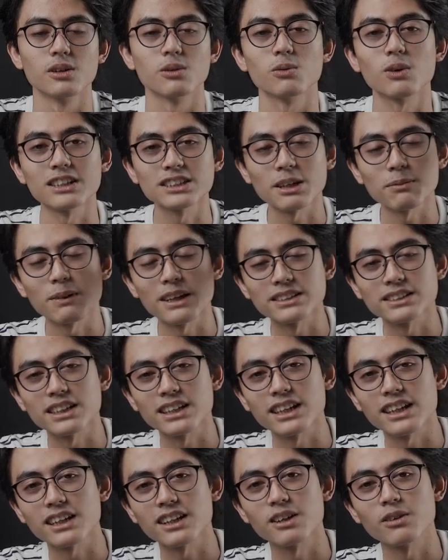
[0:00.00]
What's up
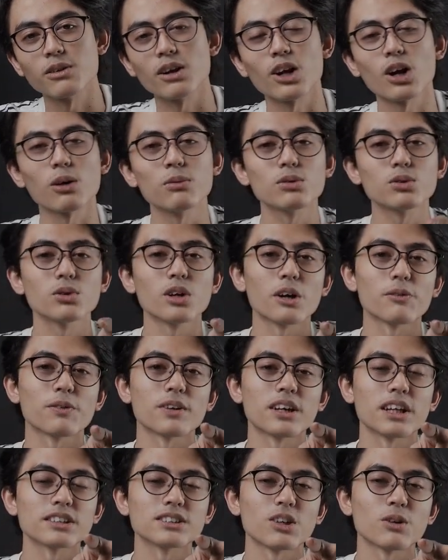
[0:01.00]
Nester? Welcome to
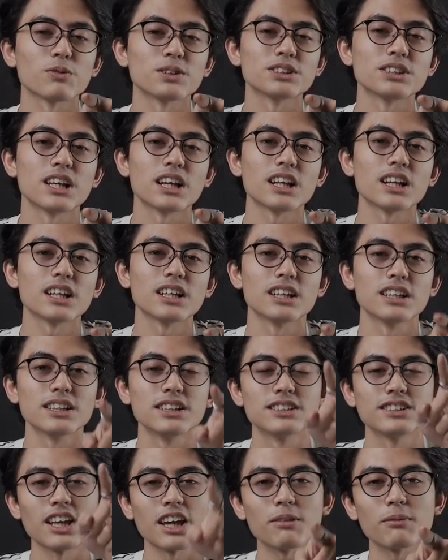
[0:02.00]
Evernext Official
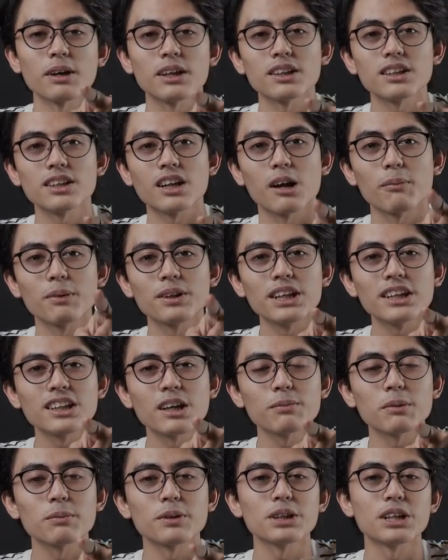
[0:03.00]
di segmen nggak penting
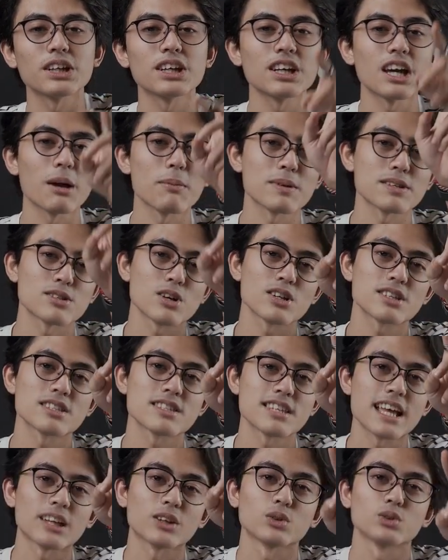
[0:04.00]
tapi penting episode
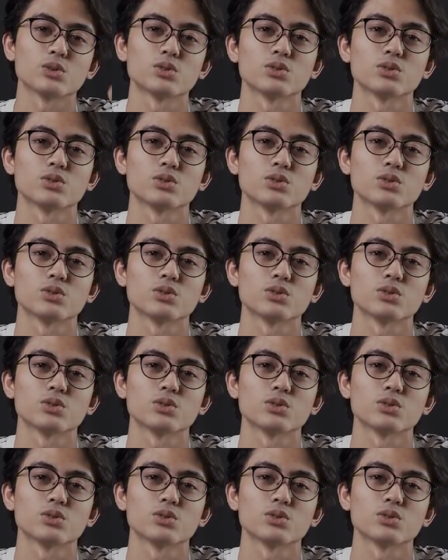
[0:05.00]
1. Oke